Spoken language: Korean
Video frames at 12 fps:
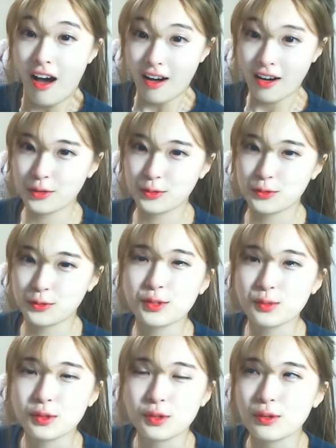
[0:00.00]

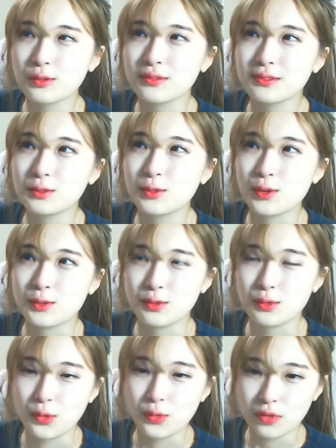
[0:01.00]
알아주셨으면
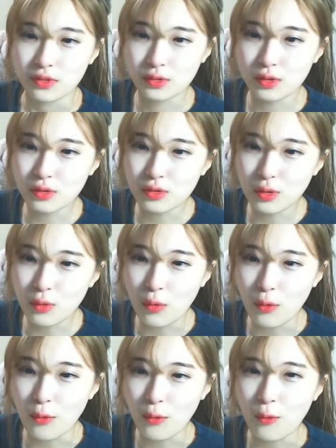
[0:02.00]
좋겠어요. 그거
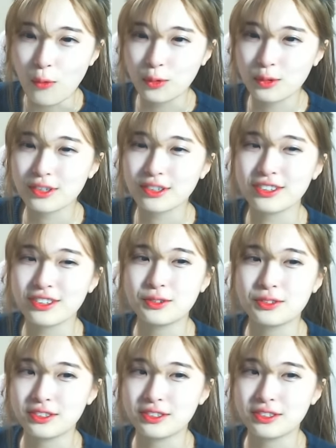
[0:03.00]
그렇고 솔직히 오늘